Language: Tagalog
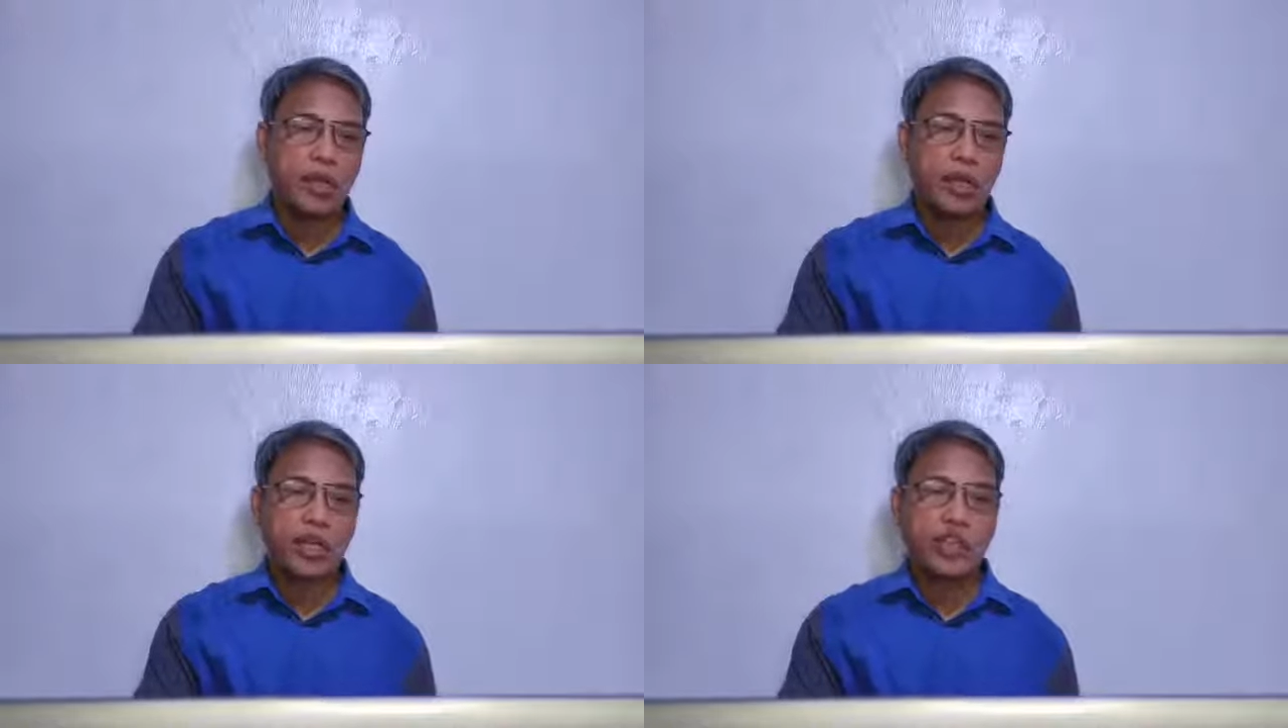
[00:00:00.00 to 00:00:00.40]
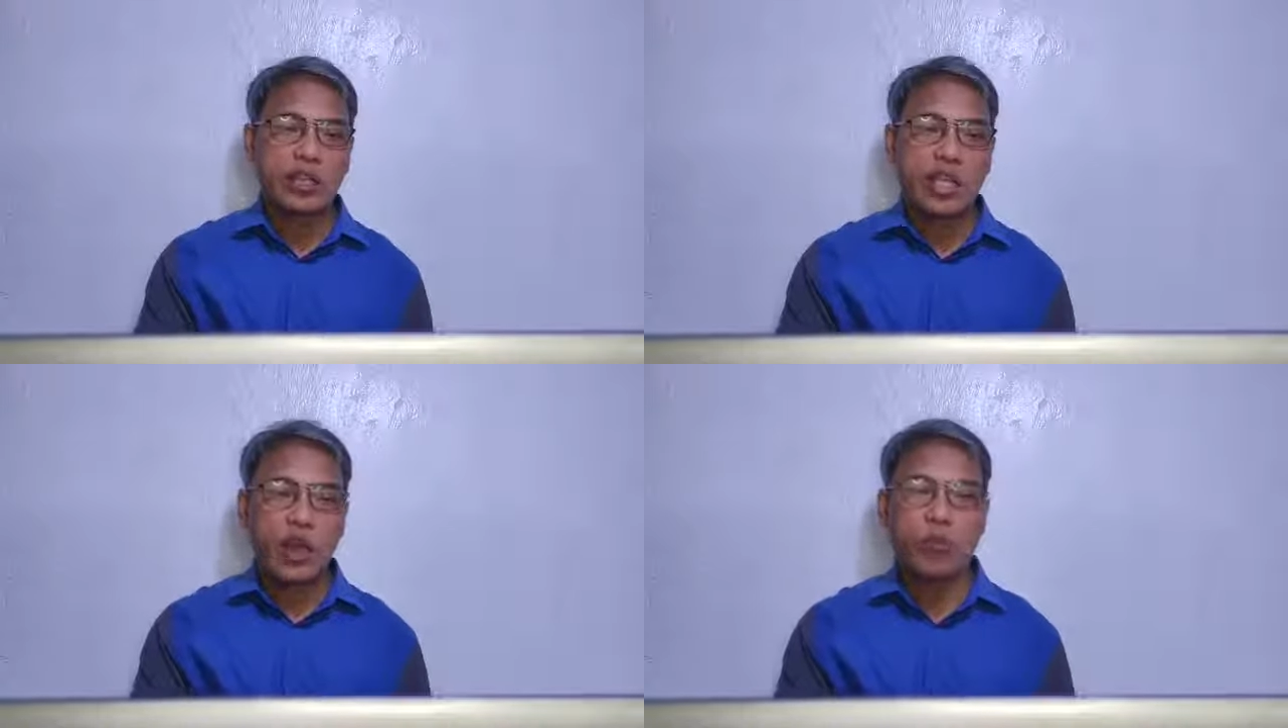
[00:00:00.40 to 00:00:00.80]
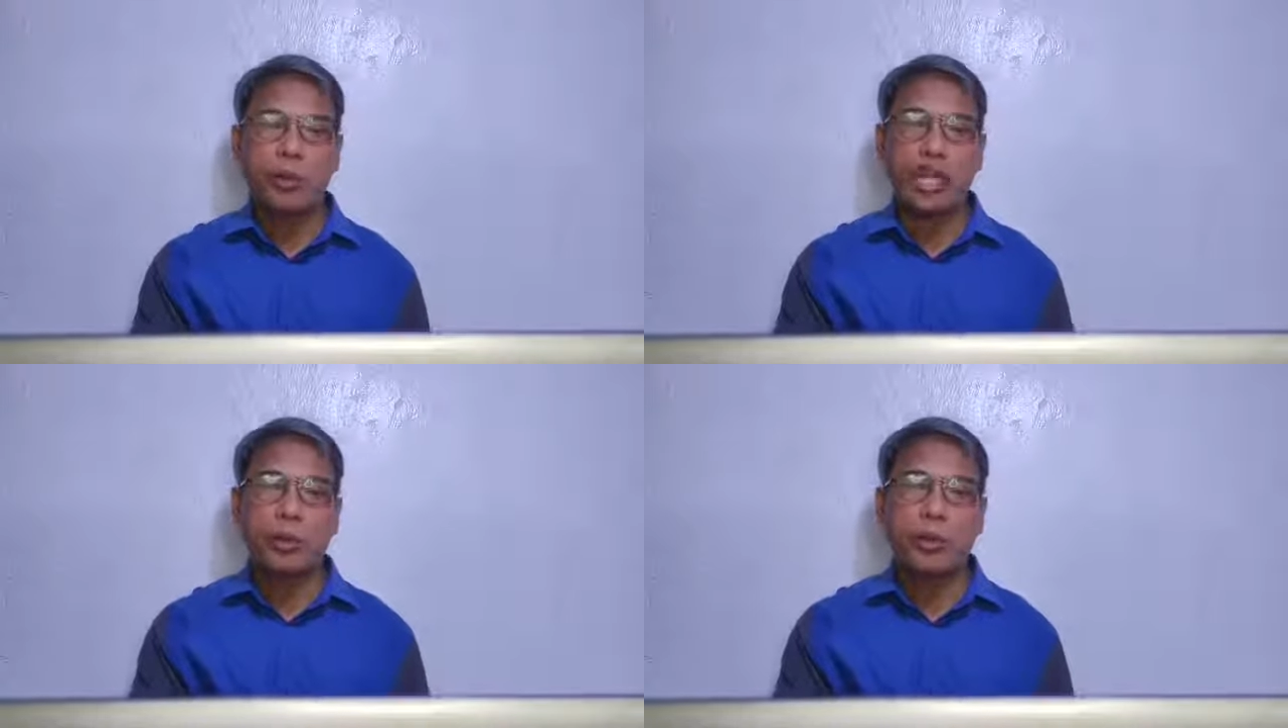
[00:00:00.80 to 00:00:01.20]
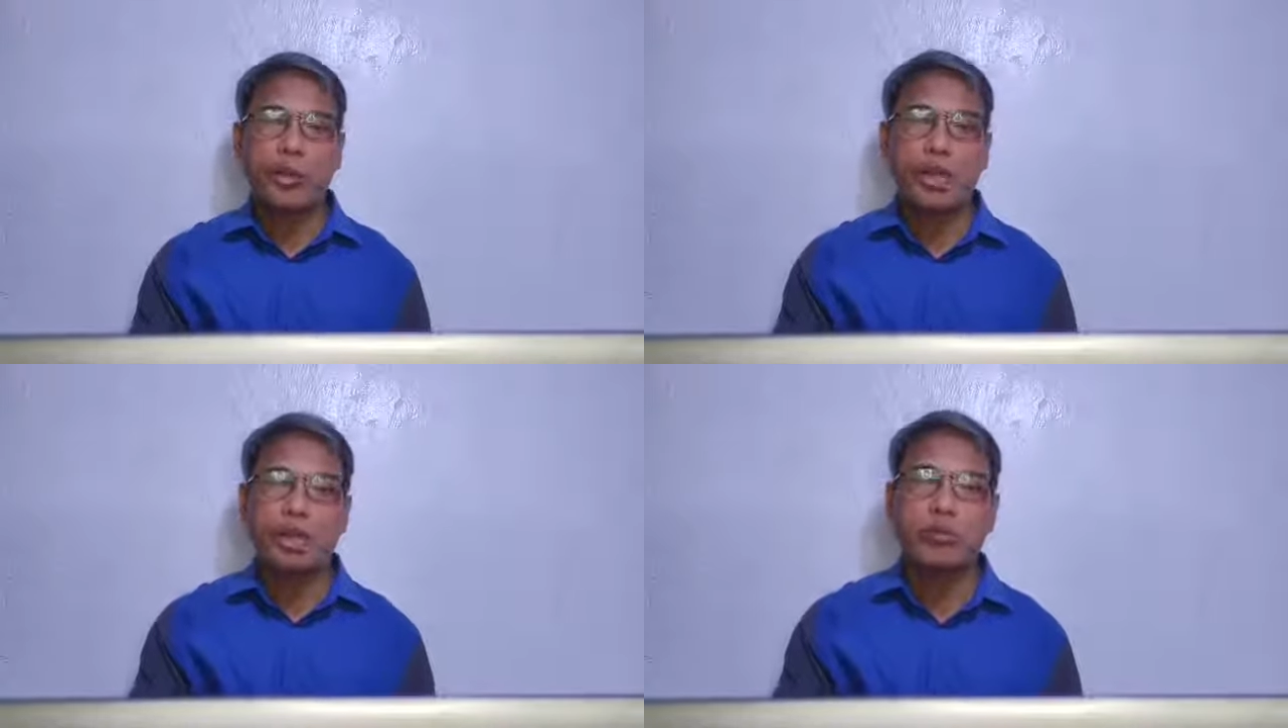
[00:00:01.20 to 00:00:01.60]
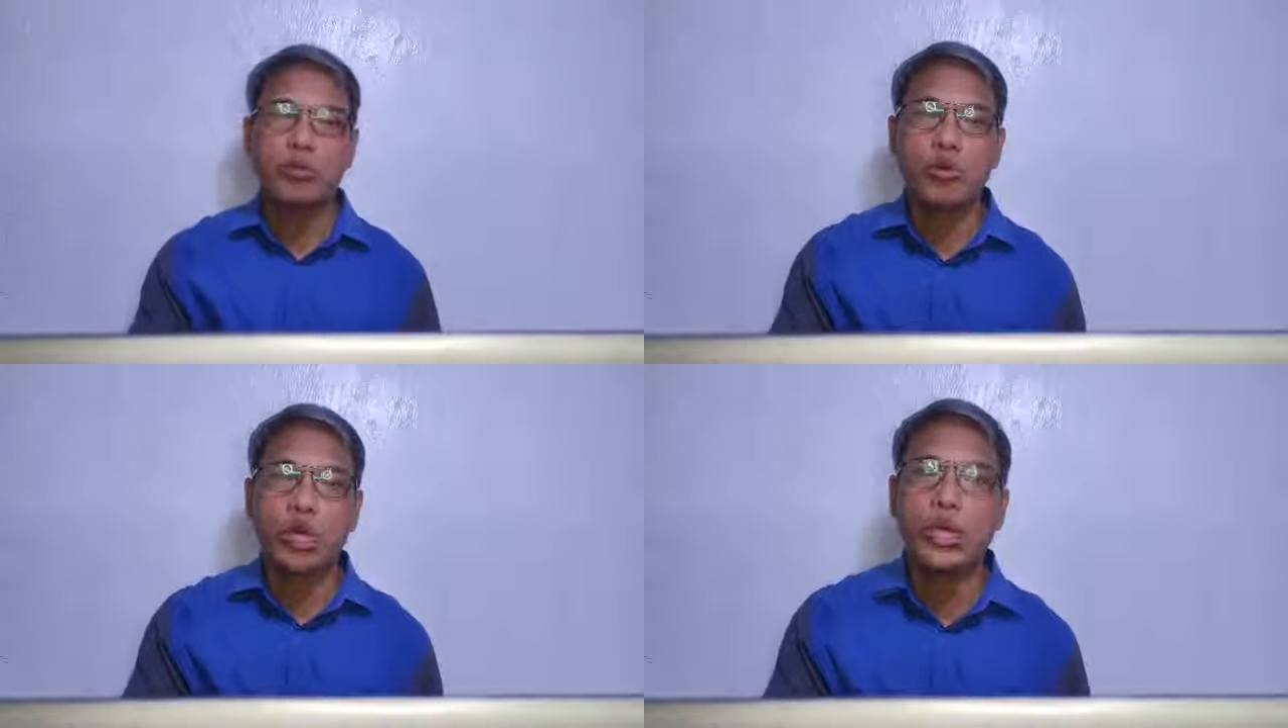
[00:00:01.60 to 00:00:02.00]
ng isang taong mayaman ay
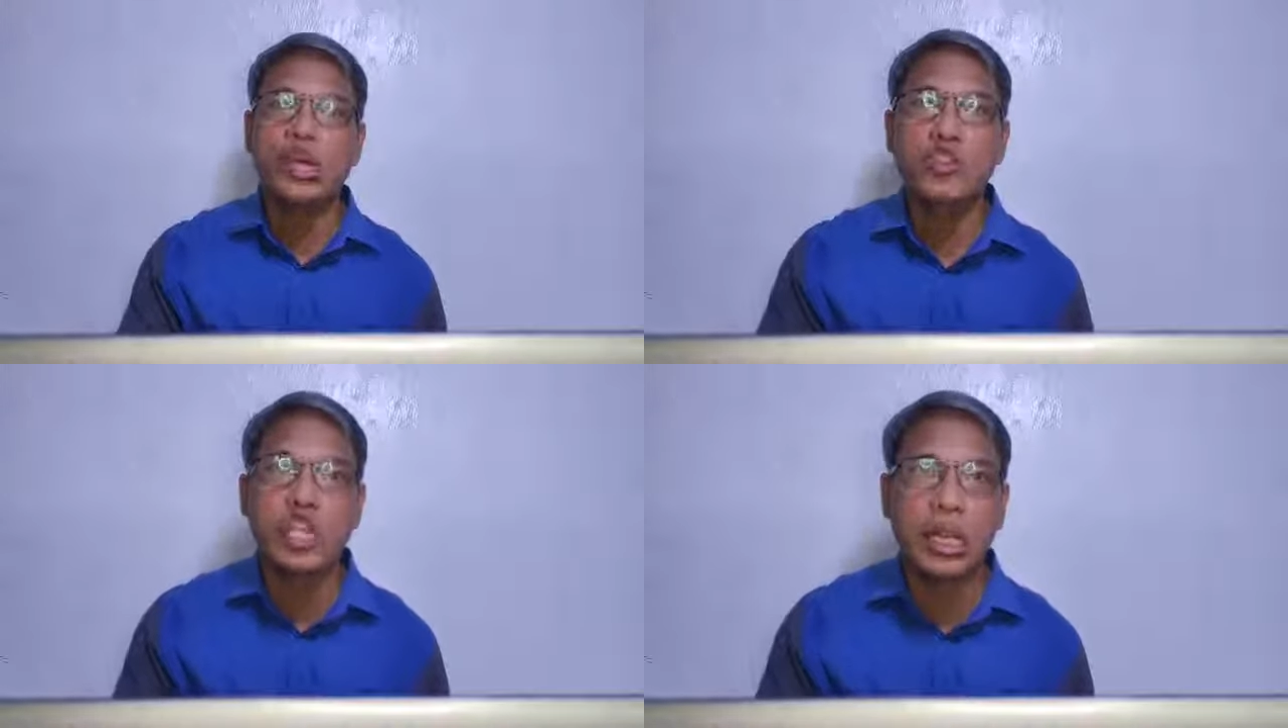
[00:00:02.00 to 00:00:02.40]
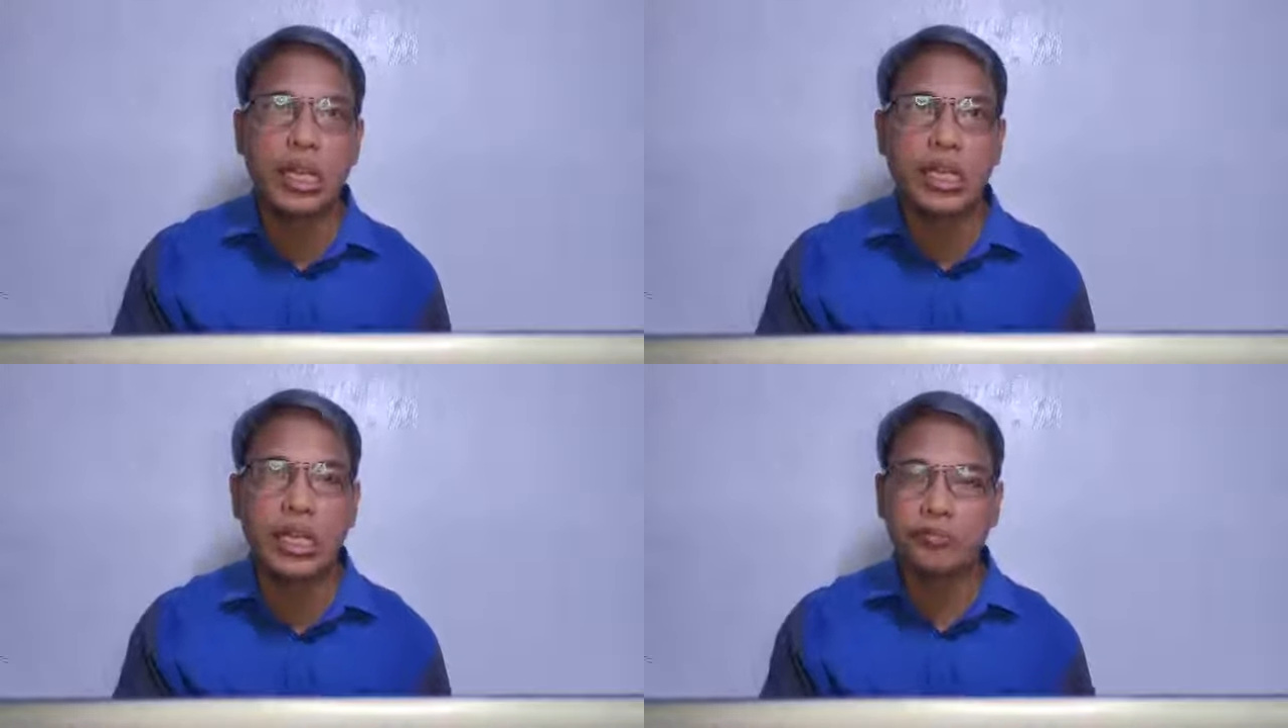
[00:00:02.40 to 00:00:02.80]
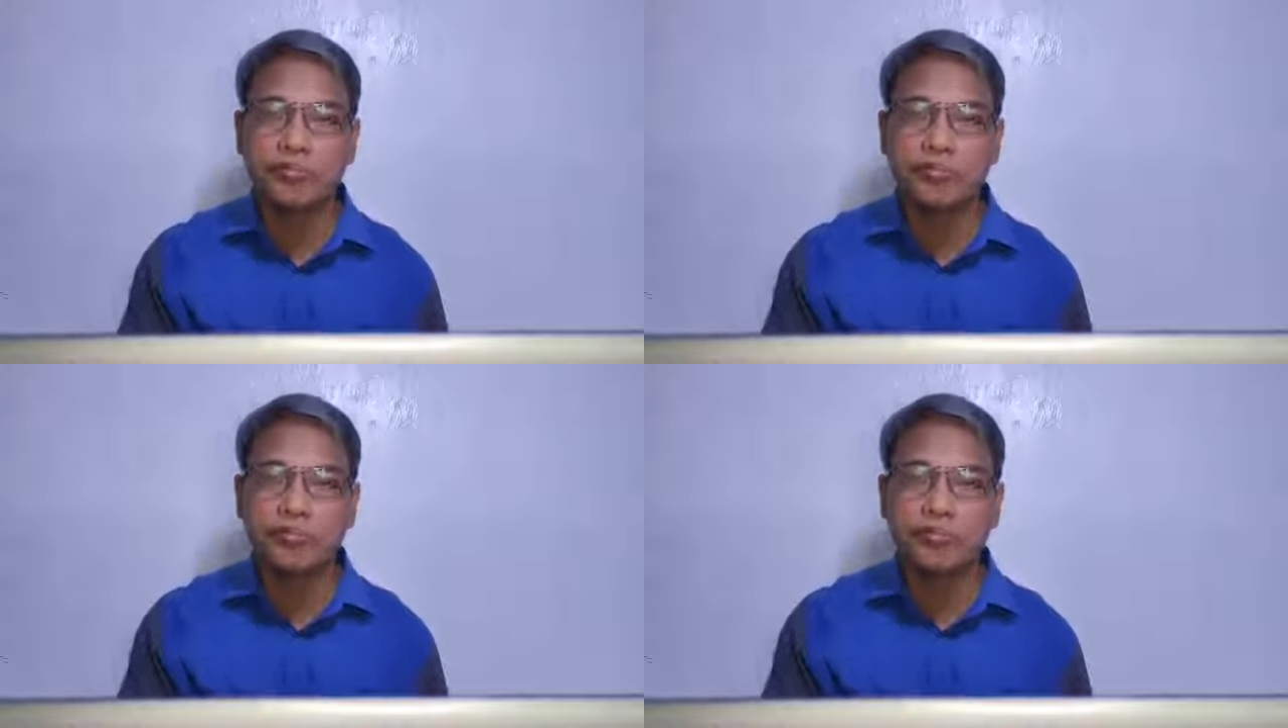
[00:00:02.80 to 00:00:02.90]
namumunga ng sagana.